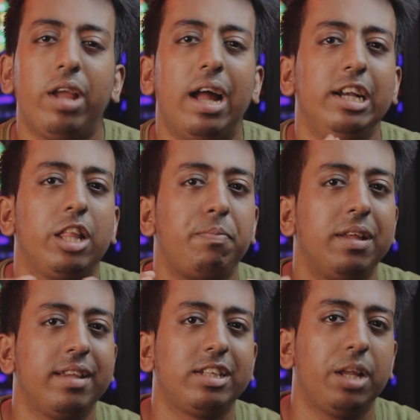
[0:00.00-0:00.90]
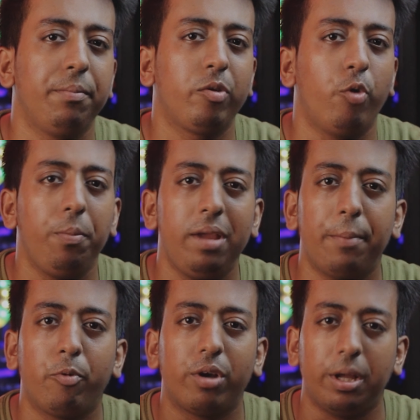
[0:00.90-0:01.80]
तो यहाँ डिस्प्ले सेक्शन में कोई भी
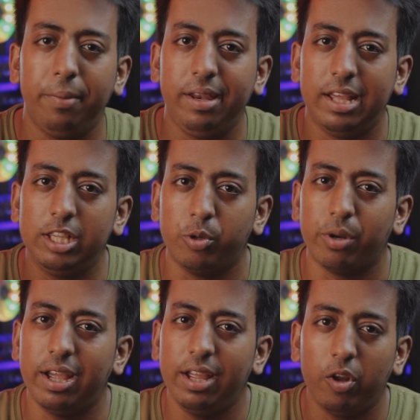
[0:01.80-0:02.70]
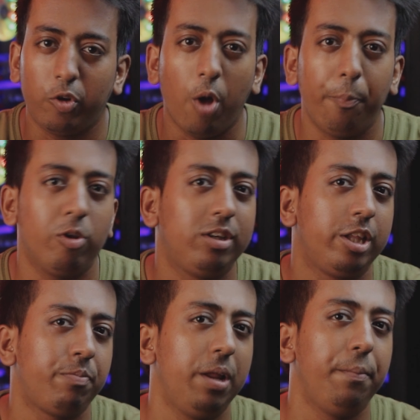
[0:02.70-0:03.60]
आपको कमी नहीं छोड़ा है टॉप नॉच
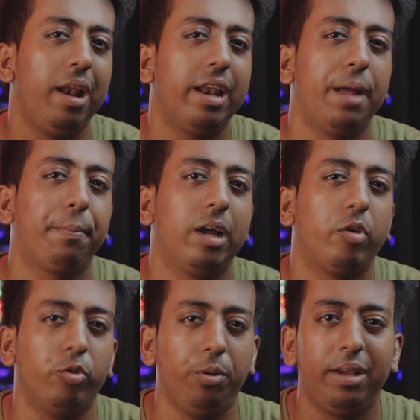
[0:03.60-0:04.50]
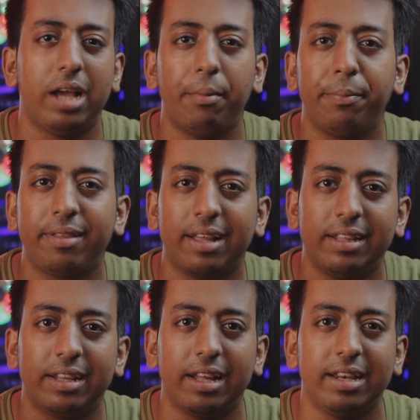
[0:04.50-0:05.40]
डिस्प्ले मिल रहा है आपका कोई भी काम आप इसके
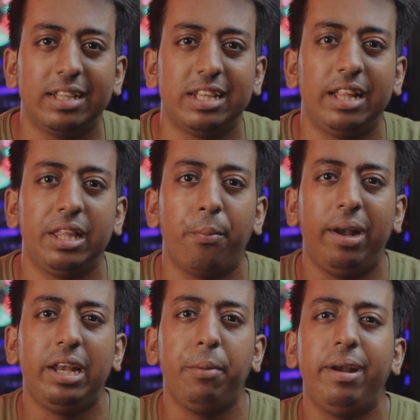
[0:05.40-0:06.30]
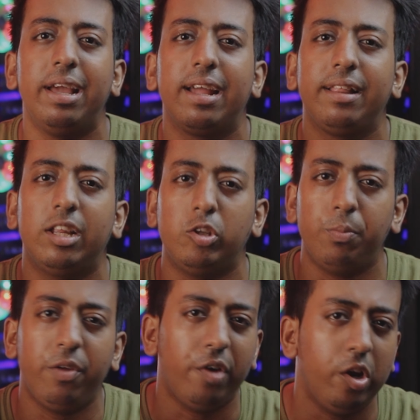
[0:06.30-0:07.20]
अंदर करना चाहते हैं मल्टीमीडिया के अंदर
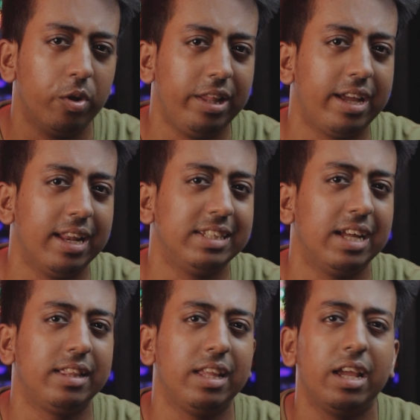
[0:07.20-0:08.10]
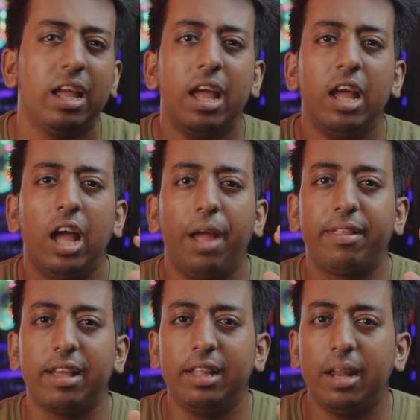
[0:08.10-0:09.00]
जो भी वीडियो देखना चाहते हैं
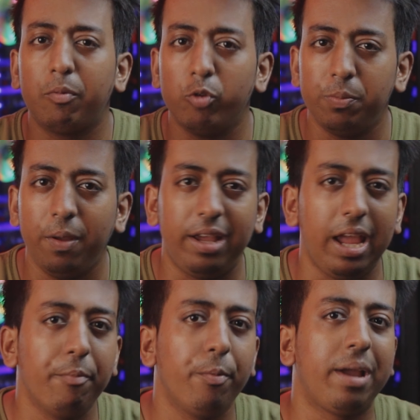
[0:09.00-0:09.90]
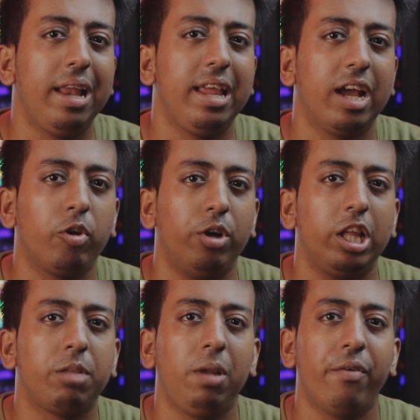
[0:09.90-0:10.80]
इसके अंदर आप कुछ भी गेम उम खेलिएगा तो
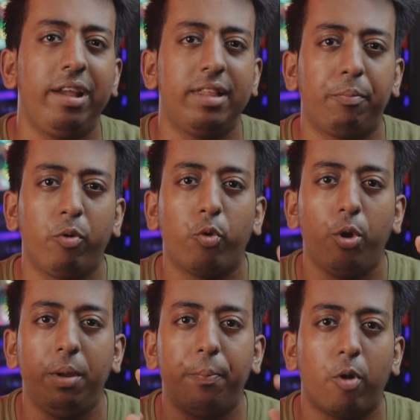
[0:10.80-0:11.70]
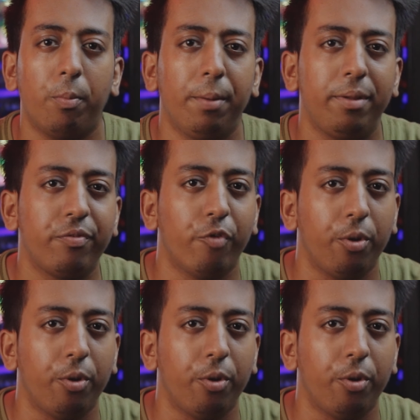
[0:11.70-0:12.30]
डिस्प्ले वाइज आपको कोई भी प्रॉब्लम इस